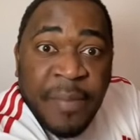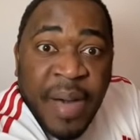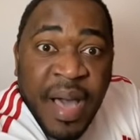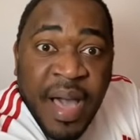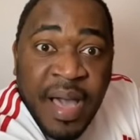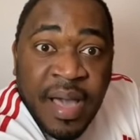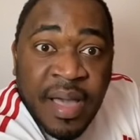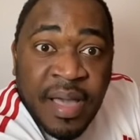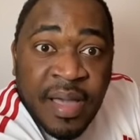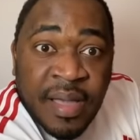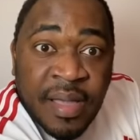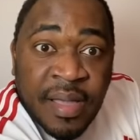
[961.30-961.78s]

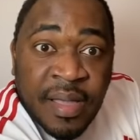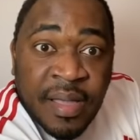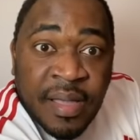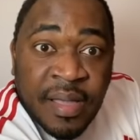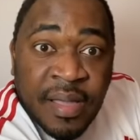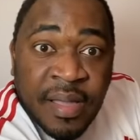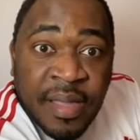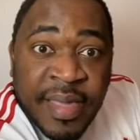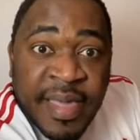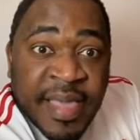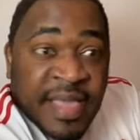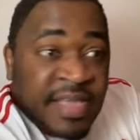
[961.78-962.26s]
là-bas.
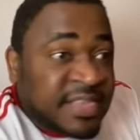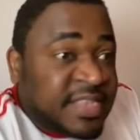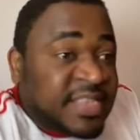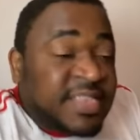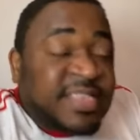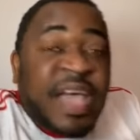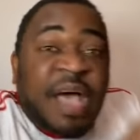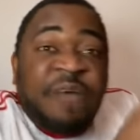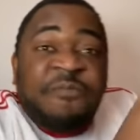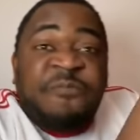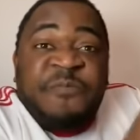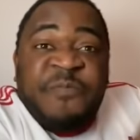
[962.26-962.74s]

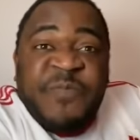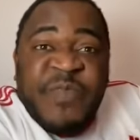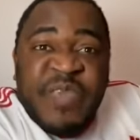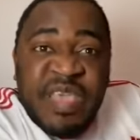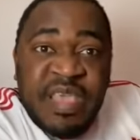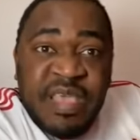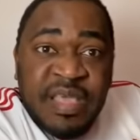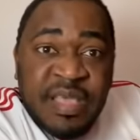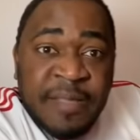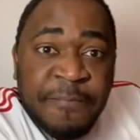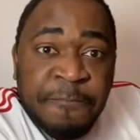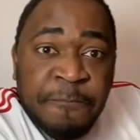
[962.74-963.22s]
Sa vie
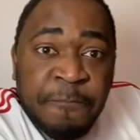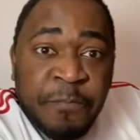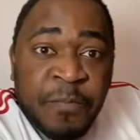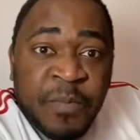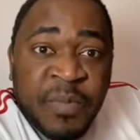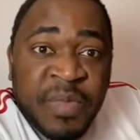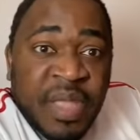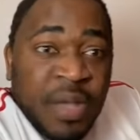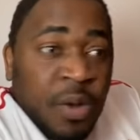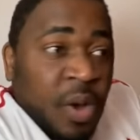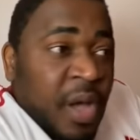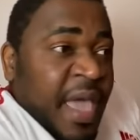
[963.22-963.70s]

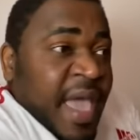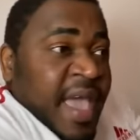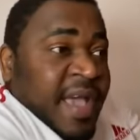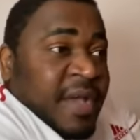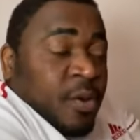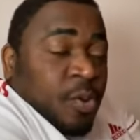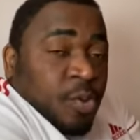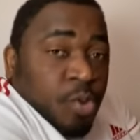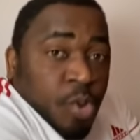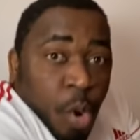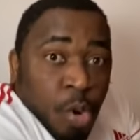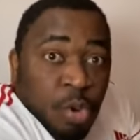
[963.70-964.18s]

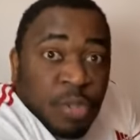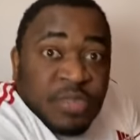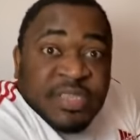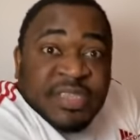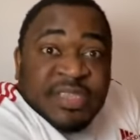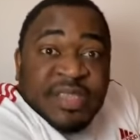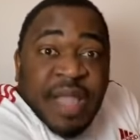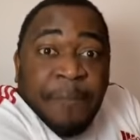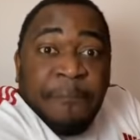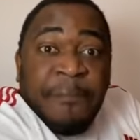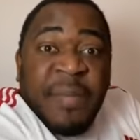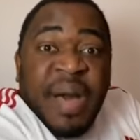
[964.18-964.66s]
est
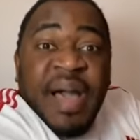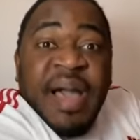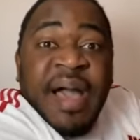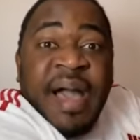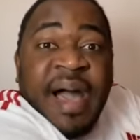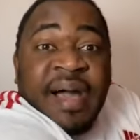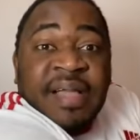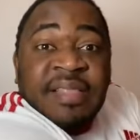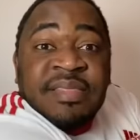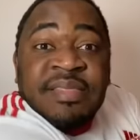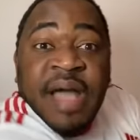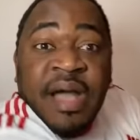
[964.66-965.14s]
constamment
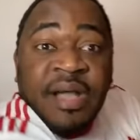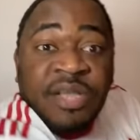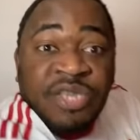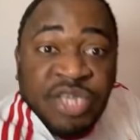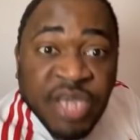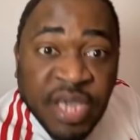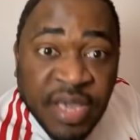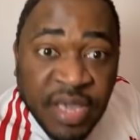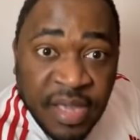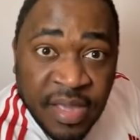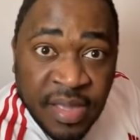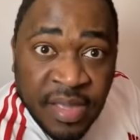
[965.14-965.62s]
en
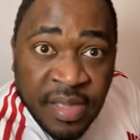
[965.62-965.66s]
danger.